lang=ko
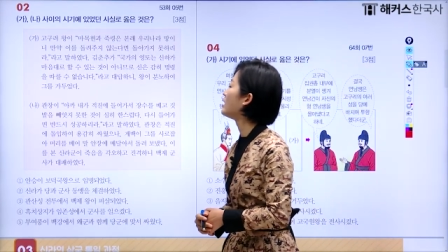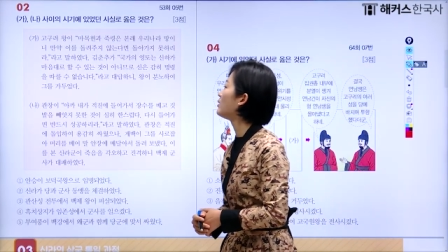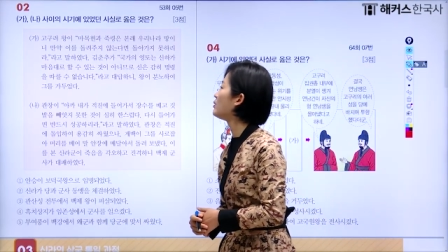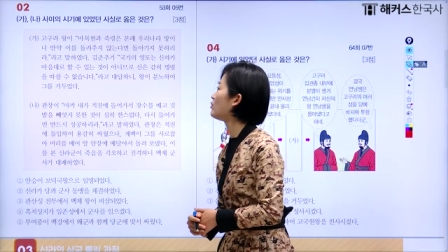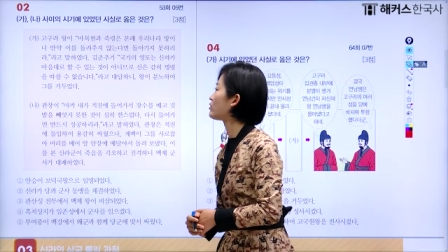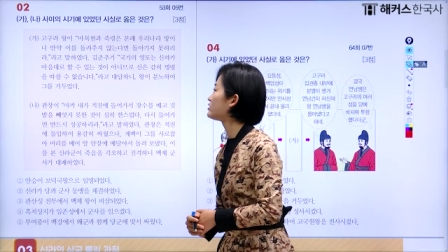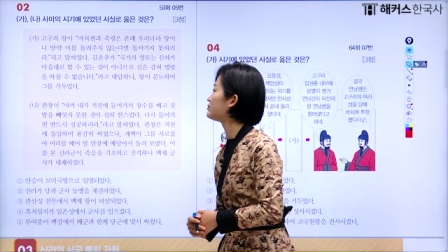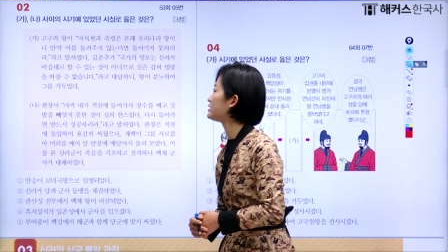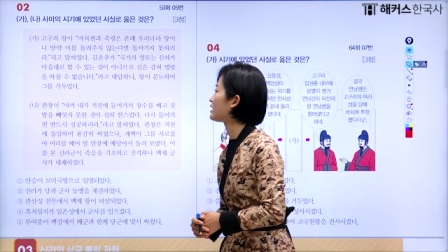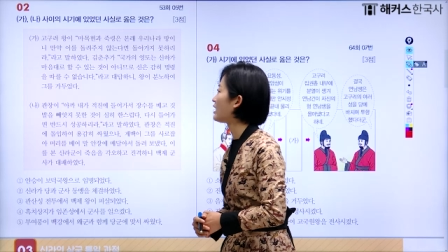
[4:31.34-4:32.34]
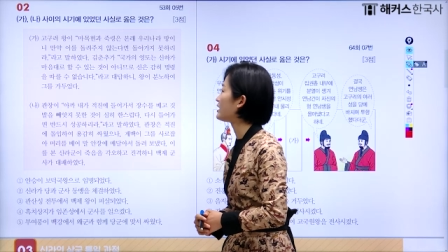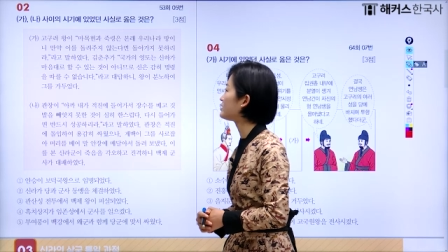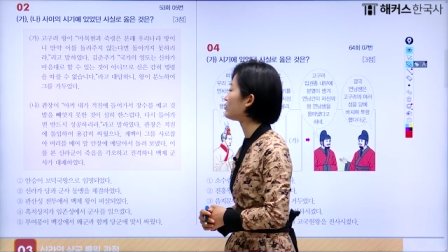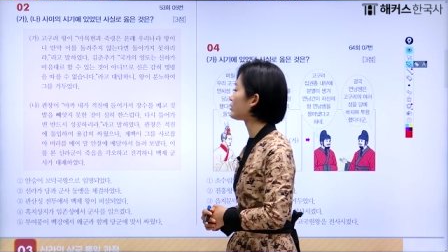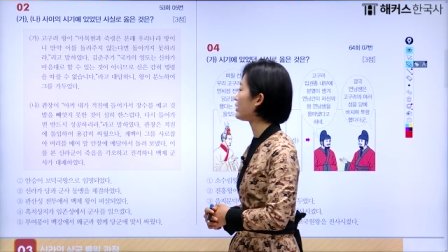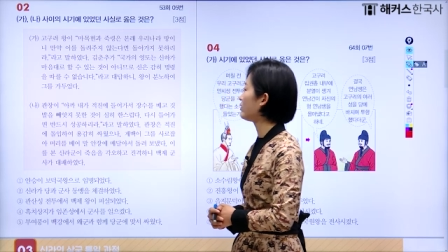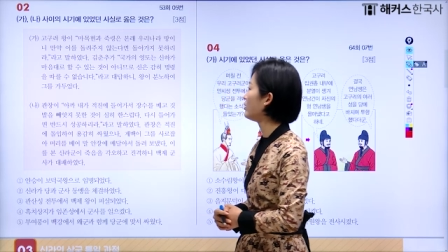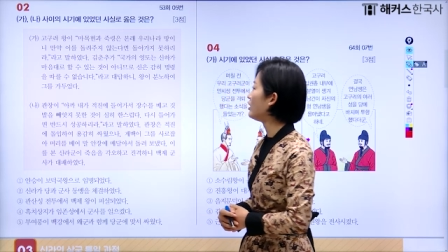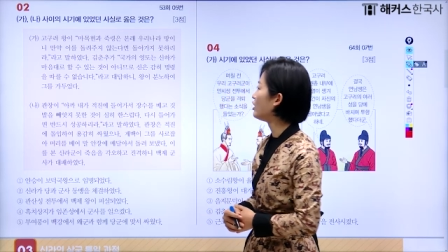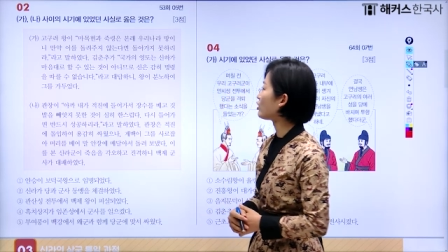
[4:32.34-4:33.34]
한번 보겠습니다. 가를 볼게요.
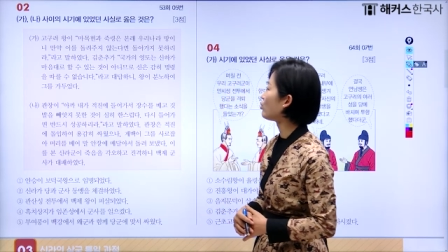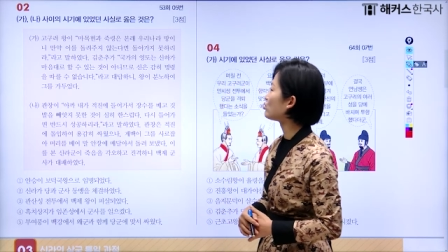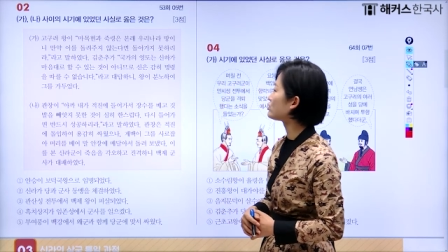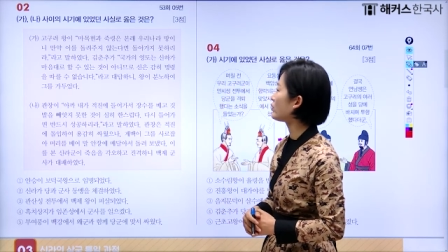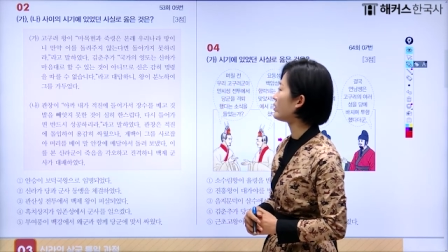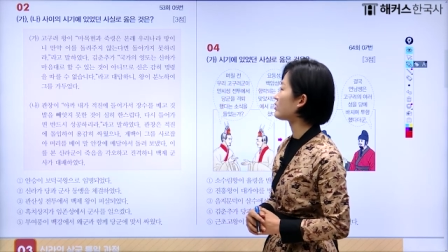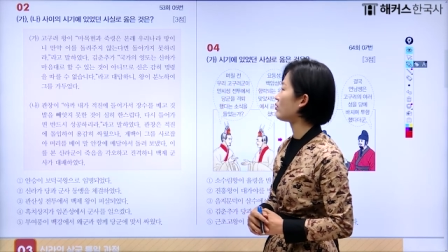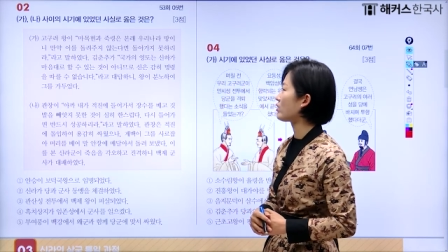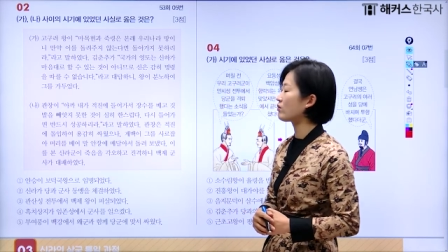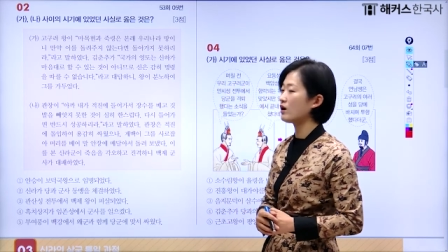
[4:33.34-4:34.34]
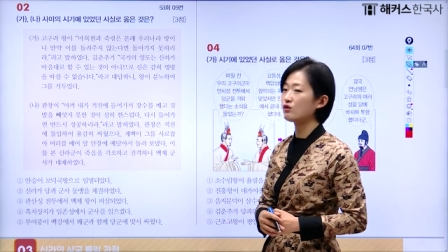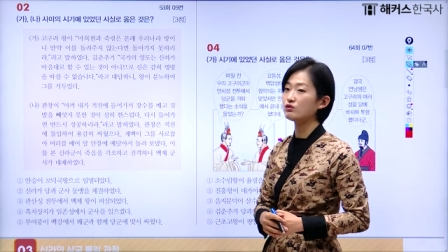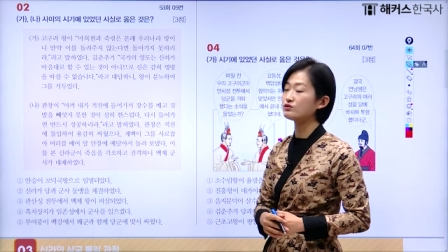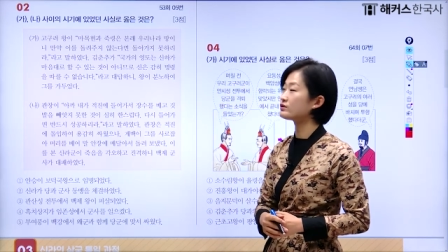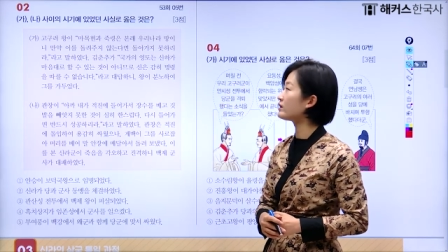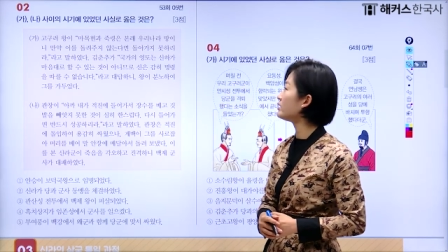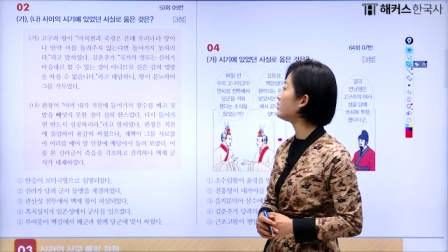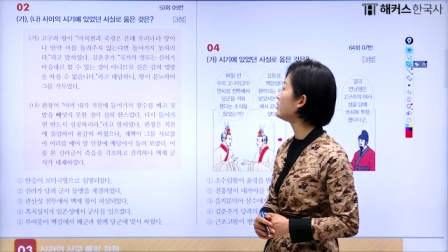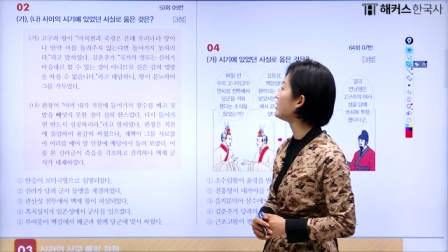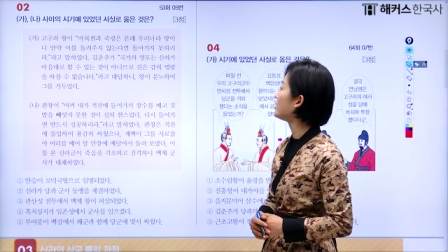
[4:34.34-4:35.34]
고구려 왕이 뭐라고 하고 있어요?